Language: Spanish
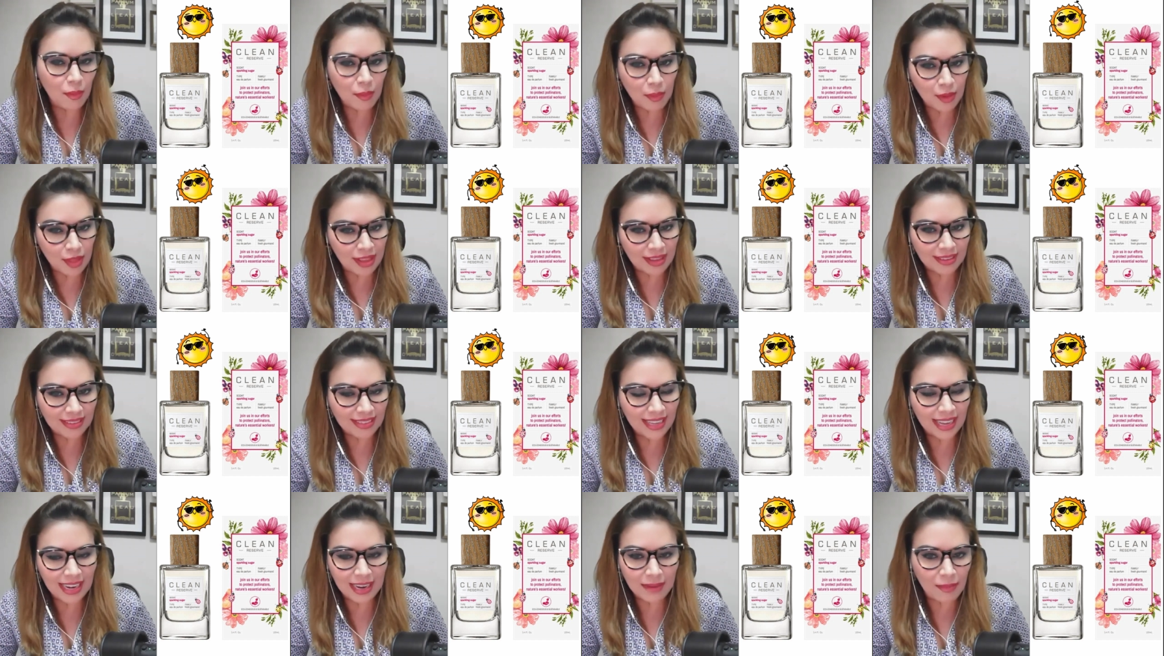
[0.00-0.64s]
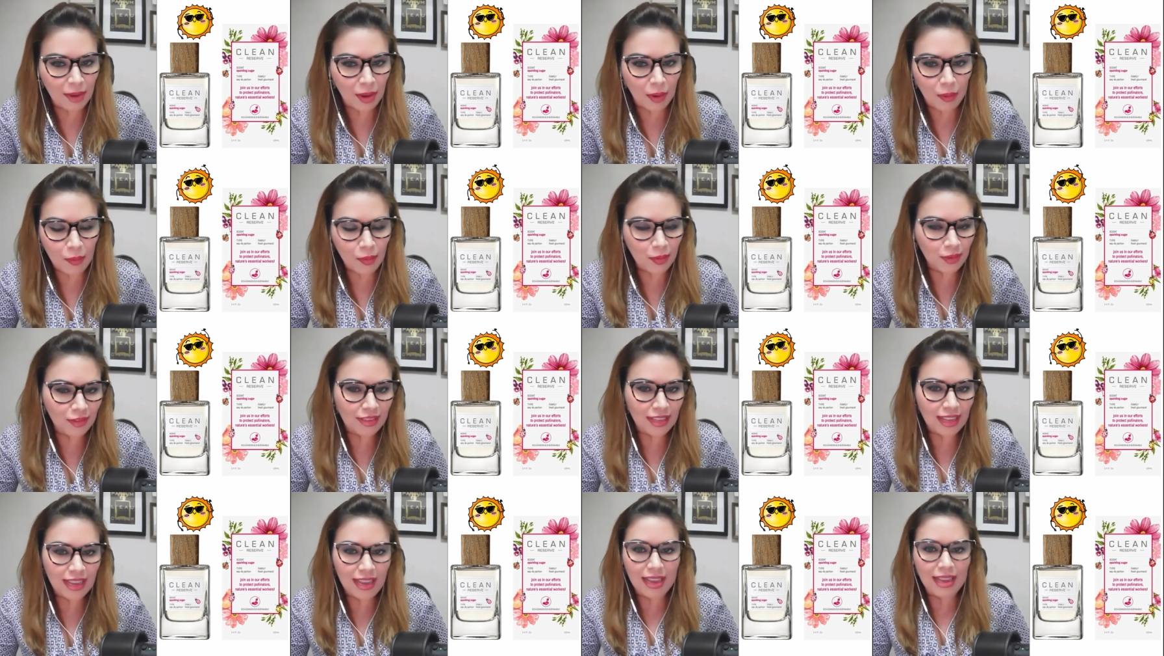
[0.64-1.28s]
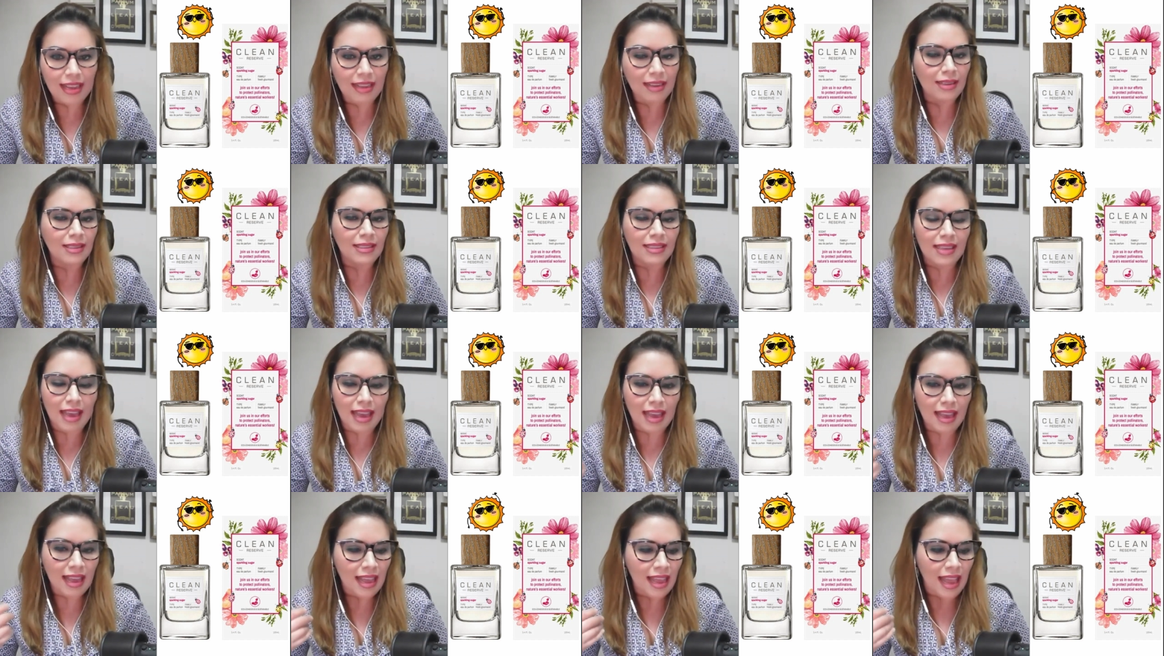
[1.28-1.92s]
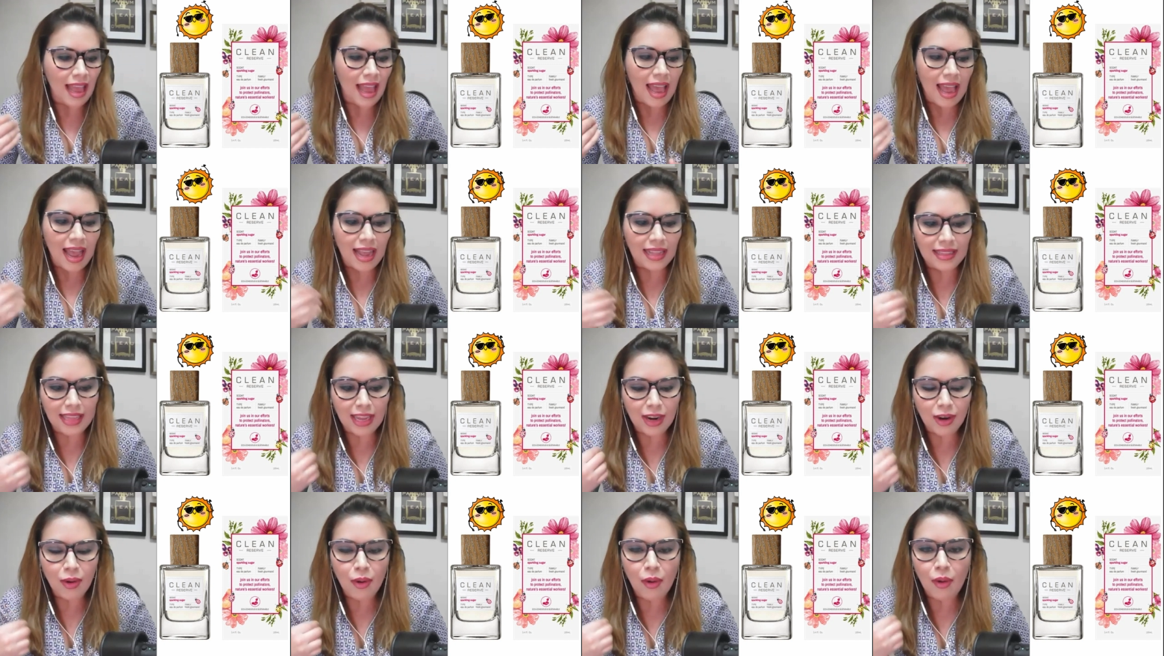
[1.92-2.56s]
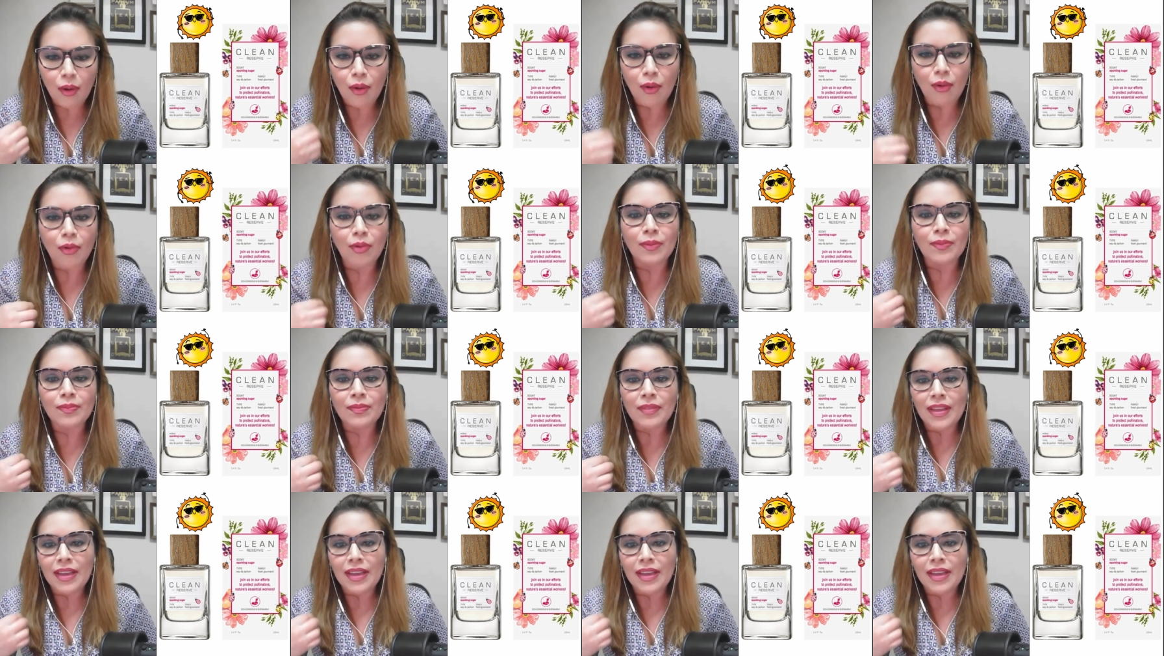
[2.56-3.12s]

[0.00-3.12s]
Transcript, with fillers: puede ser, me gusta, o sea, andar con